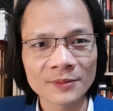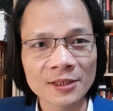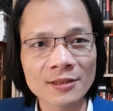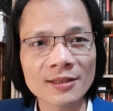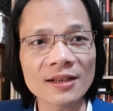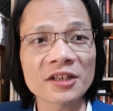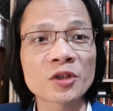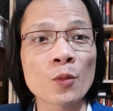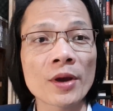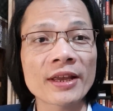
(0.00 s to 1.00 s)
sử
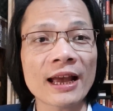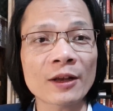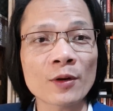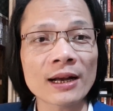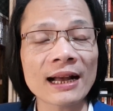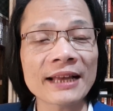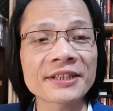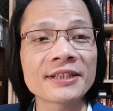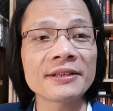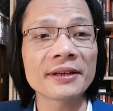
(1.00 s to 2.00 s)
dụng hình ảnh của các anh
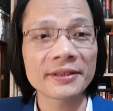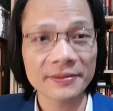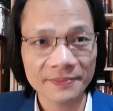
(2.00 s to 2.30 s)
chị đấy